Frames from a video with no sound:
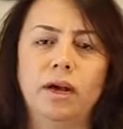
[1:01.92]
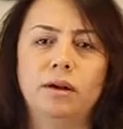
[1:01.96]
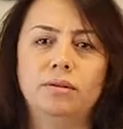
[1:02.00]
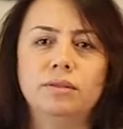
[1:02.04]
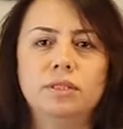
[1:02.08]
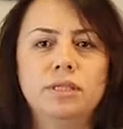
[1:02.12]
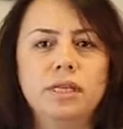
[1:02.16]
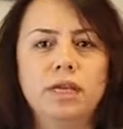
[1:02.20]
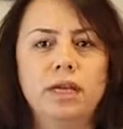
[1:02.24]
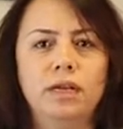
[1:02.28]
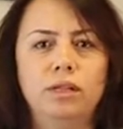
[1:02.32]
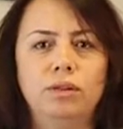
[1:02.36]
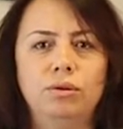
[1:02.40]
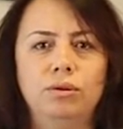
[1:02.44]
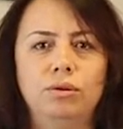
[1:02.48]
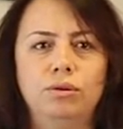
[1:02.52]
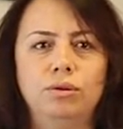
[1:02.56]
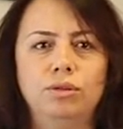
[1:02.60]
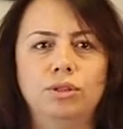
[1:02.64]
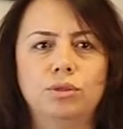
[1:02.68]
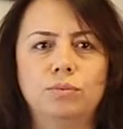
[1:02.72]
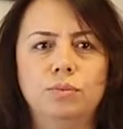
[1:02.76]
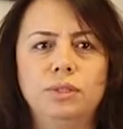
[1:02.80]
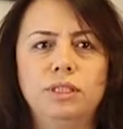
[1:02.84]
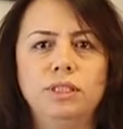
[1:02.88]
tavsiye
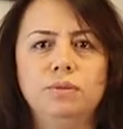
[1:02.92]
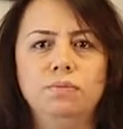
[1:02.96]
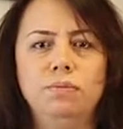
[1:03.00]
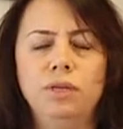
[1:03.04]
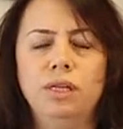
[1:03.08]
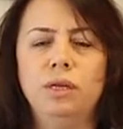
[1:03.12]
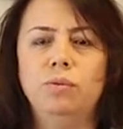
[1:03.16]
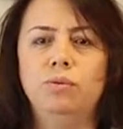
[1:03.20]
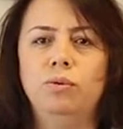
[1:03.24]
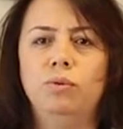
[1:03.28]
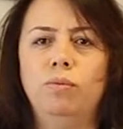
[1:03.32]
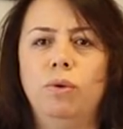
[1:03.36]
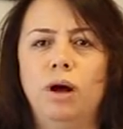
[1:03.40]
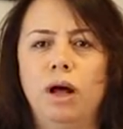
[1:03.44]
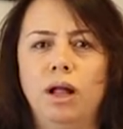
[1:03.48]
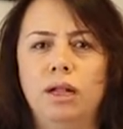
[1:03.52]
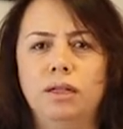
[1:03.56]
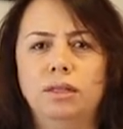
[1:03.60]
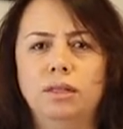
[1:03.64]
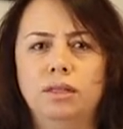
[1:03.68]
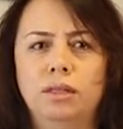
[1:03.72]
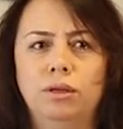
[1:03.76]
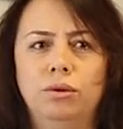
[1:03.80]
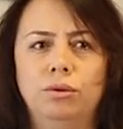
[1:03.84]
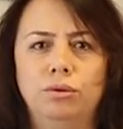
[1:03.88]
ediyoruz biz. Minimum
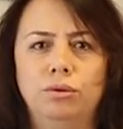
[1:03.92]
6